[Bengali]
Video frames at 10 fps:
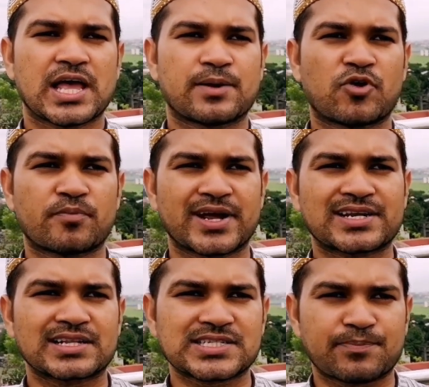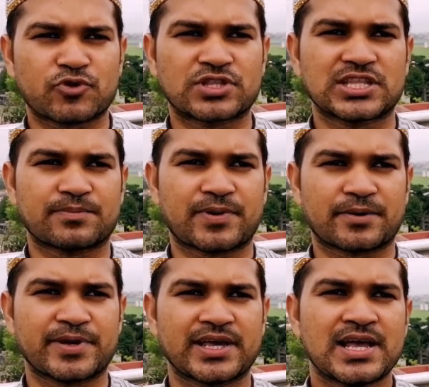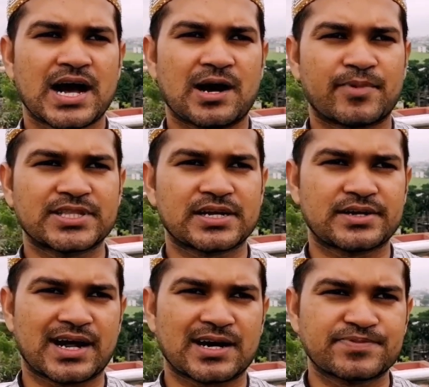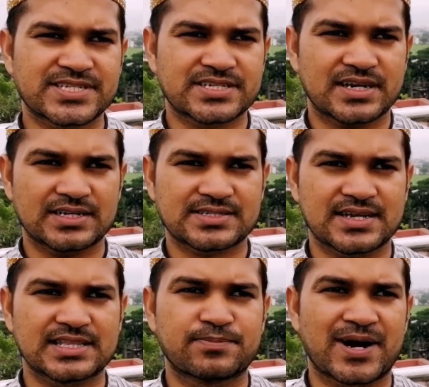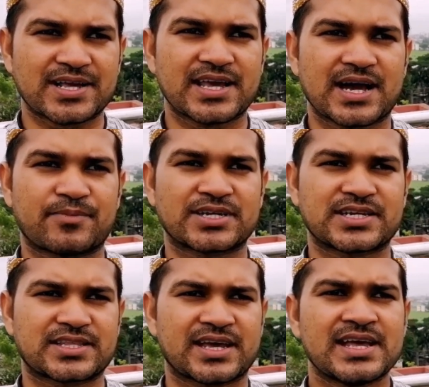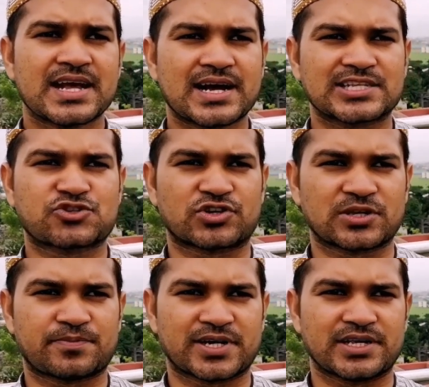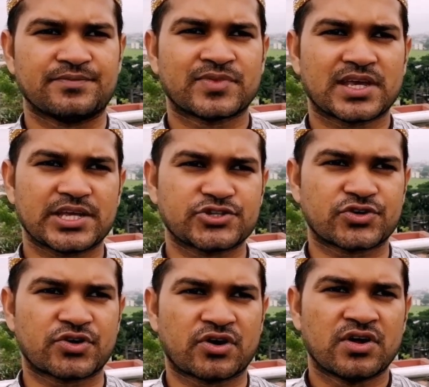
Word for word: এবং মেন্টাল সাপোর্ট দিতে পারবে আমাদের নার্ভ স্ট্রেংথ বাড়িয়ে আমরা যাতে কাজ করতে পারি এই জন্য